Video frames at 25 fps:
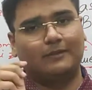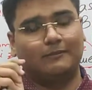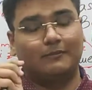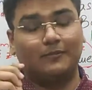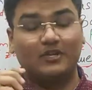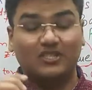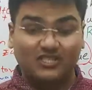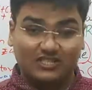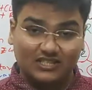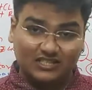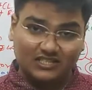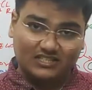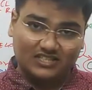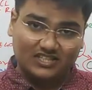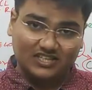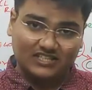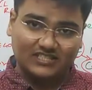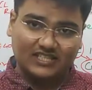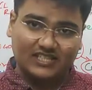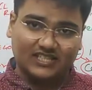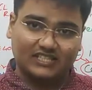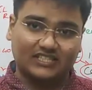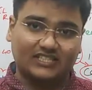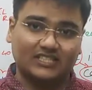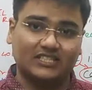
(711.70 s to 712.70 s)
बिजनेस
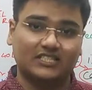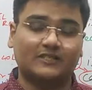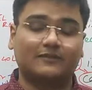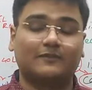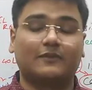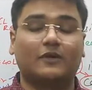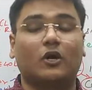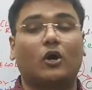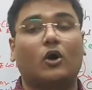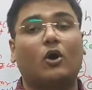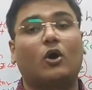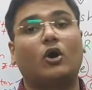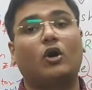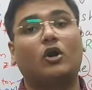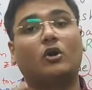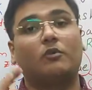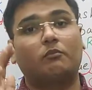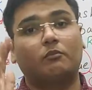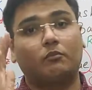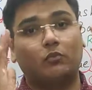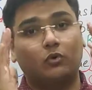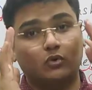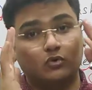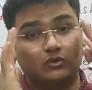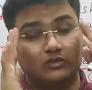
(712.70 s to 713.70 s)
ट्रांजेक्शन में और
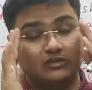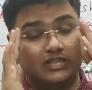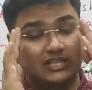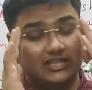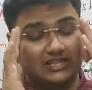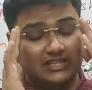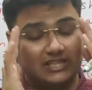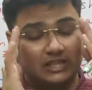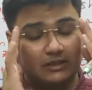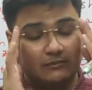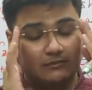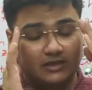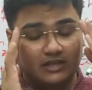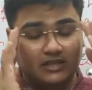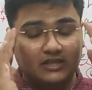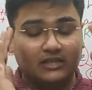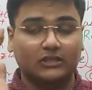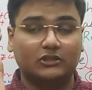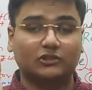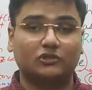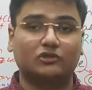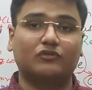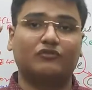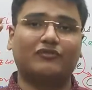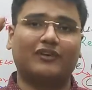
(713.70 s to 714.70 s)
बुक धंधे में
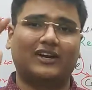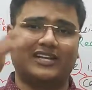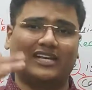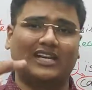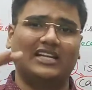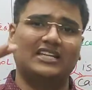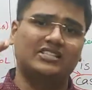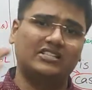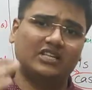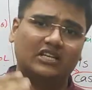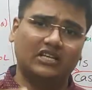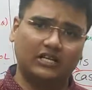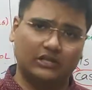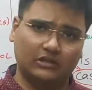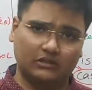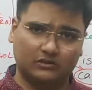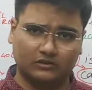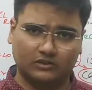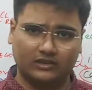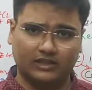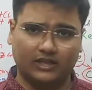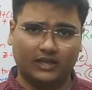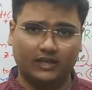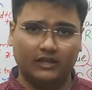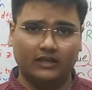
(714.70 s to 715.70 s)
जो फाइनेंशियल ईयर
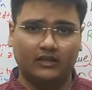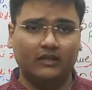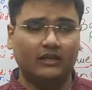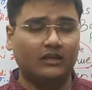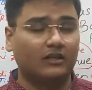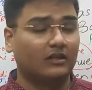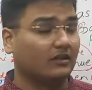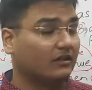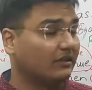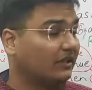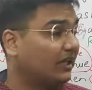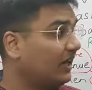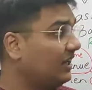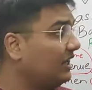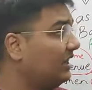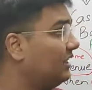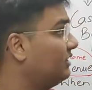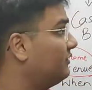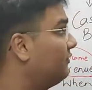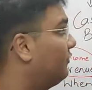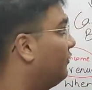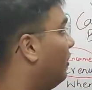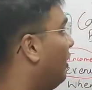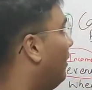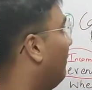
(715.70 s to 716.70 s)
होता है दैट
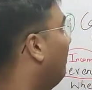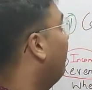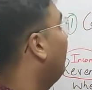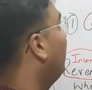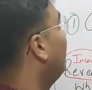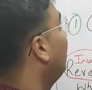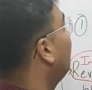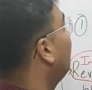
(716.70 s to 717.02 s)
इज फ्रॉम